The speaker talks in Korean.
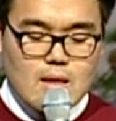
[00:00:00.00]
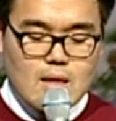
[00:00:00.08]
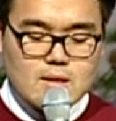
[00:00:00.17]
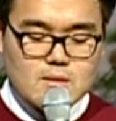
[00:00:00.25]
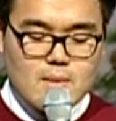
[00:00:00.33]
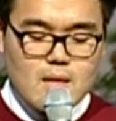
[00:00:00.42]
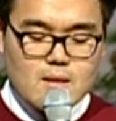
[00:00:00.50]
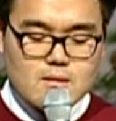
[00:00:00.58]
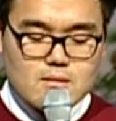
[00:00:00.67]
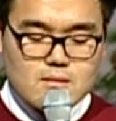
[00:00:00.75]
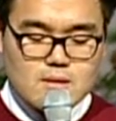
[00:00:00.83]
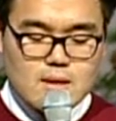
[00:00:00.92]

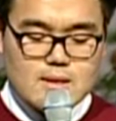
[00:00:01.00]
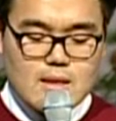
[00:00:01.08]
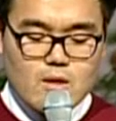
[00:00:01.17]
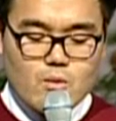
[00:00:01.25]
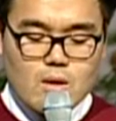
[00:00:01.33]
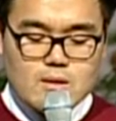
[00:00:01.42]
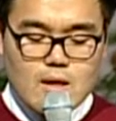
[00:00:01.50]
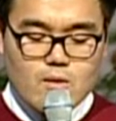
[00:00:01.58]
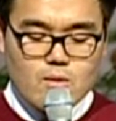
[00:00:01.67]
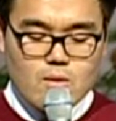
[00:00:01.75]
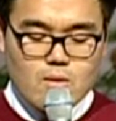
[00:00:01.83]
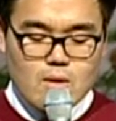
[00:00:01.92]
하지만 세상에
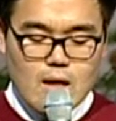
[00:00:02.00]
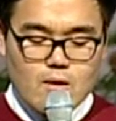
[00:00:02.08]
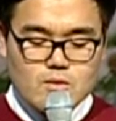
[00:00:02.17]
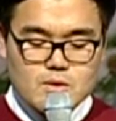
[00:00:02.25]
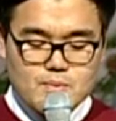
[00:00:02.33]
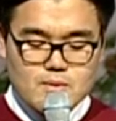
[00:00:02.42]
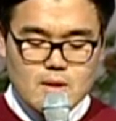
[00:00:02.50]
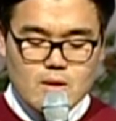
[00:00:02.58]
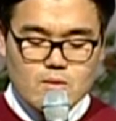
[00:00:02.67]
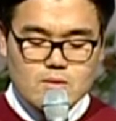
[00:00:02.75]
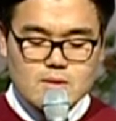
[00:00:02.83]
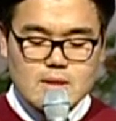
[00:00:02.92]
원하고 하고 싶은
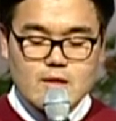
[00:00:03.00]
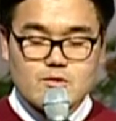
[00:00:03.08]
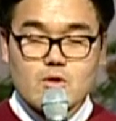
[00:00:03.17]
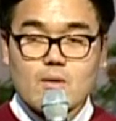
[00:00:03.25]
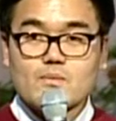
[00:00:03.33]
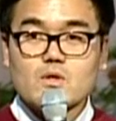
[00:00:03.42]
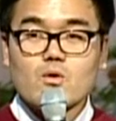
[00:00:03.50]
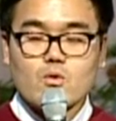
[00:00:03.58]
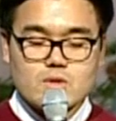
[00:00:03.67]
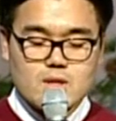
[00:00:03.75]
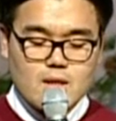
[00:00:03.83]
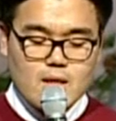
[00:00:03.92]
대로는 살 수 없는
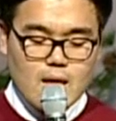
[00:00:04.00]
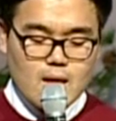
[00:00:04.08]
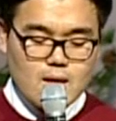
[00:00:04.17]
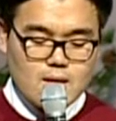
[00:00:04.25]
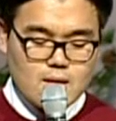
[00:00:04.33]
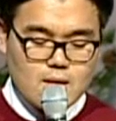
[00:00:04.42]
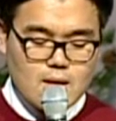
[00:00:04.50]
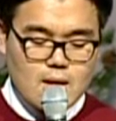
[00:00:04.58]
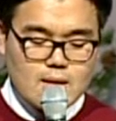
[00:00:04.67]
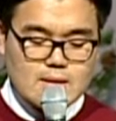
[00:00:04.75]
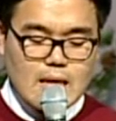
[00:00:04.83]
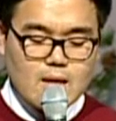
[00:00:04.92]
곳이기에
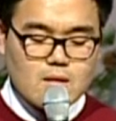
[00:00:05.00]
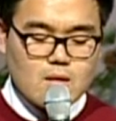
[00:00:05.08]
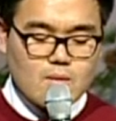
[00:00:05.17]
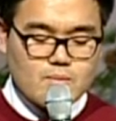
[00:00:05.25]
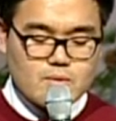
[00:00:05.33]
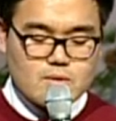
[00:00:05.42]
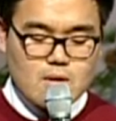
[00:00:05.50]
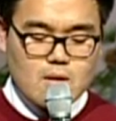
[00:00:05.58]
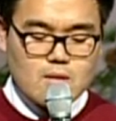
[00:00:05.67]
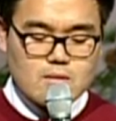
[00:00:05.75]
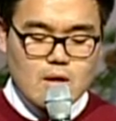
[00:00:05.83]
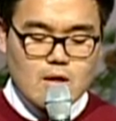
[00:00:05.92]
작은
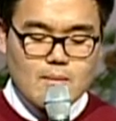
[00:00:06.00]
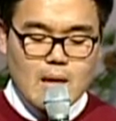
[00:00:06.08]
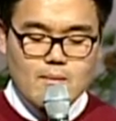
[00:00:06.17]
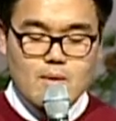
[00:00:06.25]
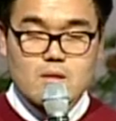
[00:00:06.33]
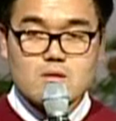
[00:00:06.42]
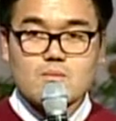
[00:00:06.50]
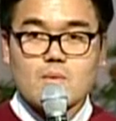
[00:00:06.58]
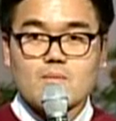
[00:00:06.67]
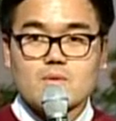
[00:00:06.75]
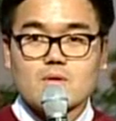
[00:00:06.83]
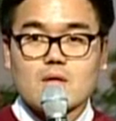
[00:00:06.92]
것부터 너희 마음 꺾는
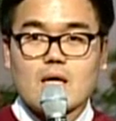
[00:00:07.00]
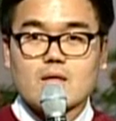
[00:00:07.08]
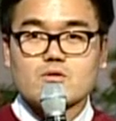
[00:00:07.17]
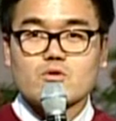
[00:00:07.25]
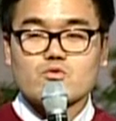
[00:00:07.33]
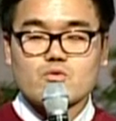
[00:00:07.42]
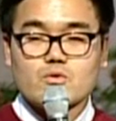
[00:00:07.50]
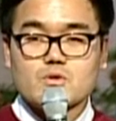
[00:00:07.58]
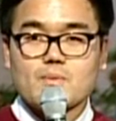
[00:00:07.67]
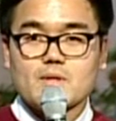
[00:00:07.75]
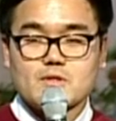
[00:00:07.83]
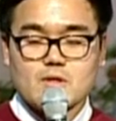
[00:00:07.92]
법을 가르쳐 주고
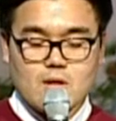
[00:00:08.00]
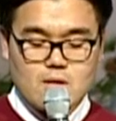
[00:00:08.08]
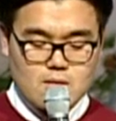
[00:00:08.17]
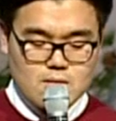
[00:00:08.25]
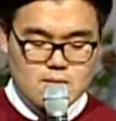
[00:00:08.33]
싶었어.